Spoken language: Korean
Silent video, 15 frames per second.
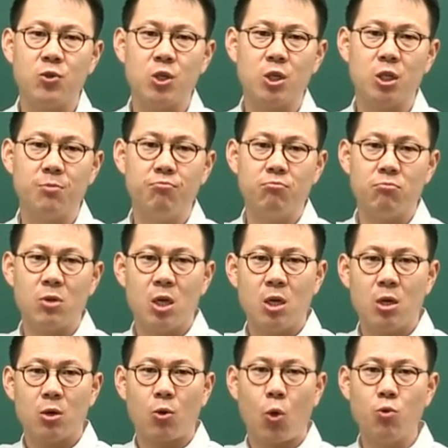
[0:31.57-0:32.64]
지금
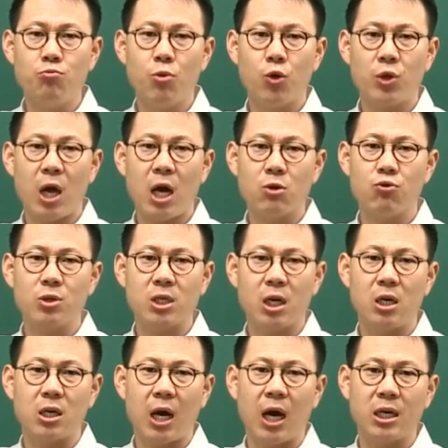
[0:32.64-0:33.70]
공무원
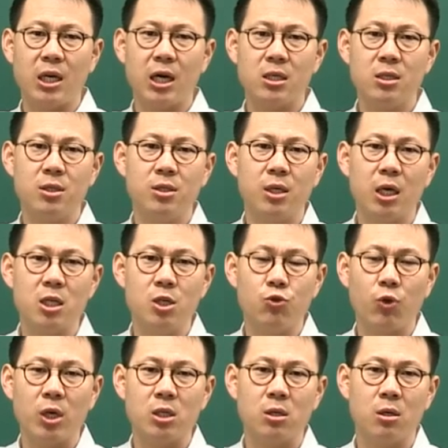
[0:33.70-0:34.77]
한국사를 강의하는 선생들
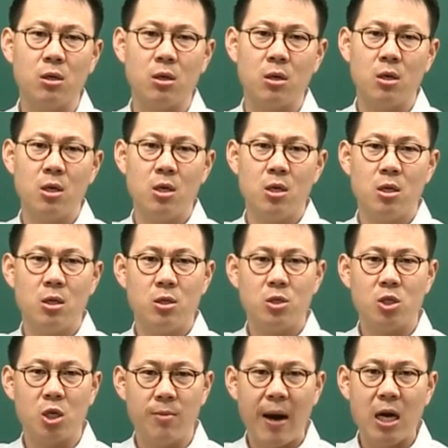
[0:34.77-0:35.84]
중에서
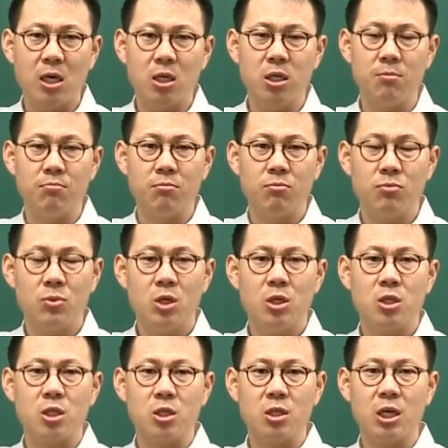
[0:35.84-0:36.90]
저만큼
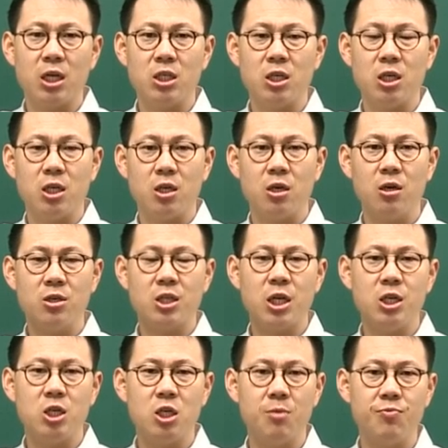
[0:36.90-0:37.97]
지금까지
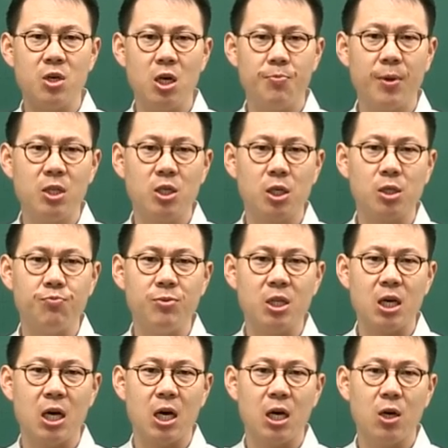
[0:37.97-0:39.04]
경찰 시험 10번
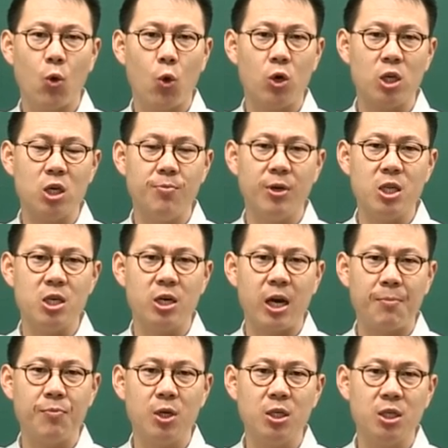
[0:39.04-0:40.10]
쳤습니다. 올 이번이
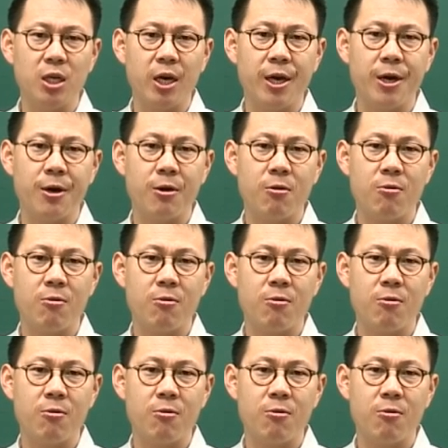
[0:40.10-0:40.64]
11번째예요.